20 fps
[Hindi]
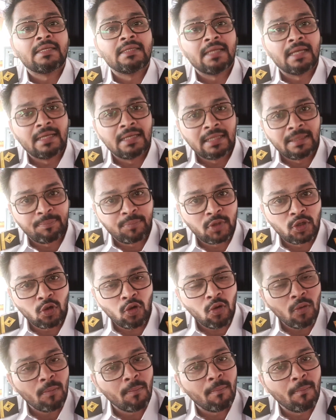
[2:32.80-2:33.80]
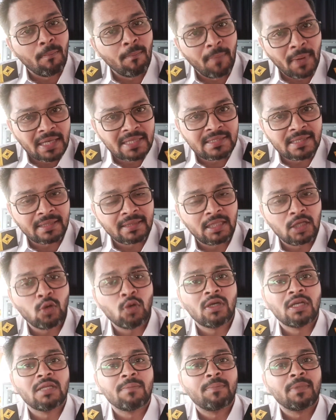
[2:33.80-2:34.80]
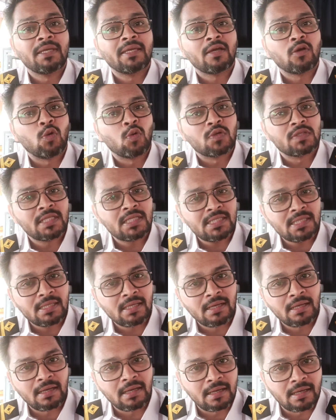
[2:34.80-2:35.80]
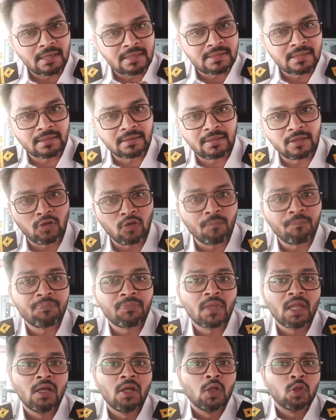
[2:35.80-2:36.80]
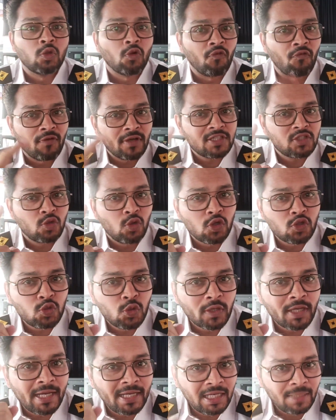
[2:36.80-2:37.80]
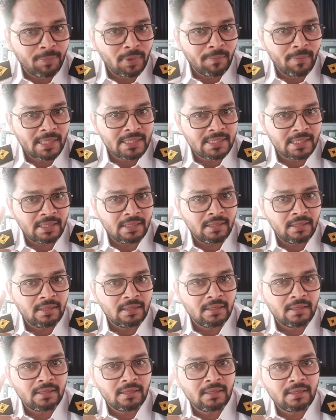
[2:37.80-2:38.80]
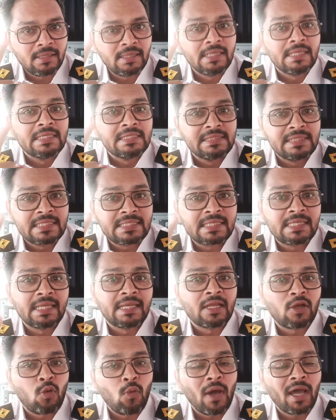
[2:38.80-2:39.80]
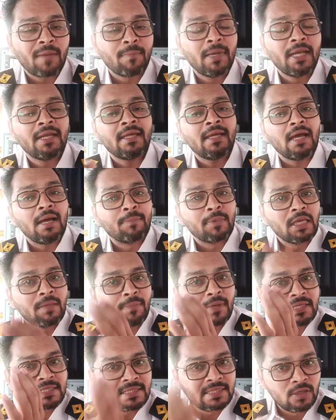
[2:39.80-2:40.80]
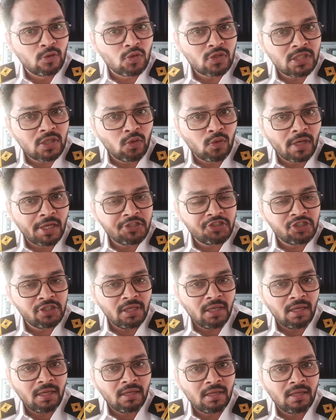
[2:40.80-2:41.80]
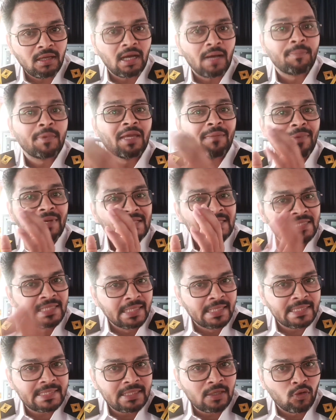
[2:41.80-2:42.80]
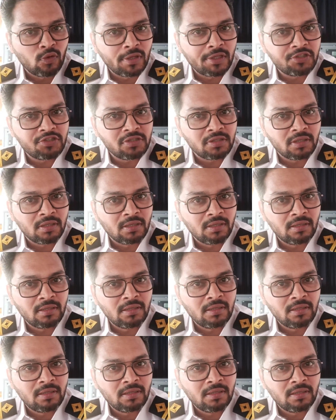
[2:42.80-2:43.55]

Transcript: या डीपीओ बन सकते हो डीपी के कोर्सेस कर सकते हो तो फर्स्ट कोर्स हो गया डीपी बेसिक जिसकी रिक्वायरमेंट है आपके पास सीओसी होना चाहिए आपके पास सीडीसी होनी चाहिए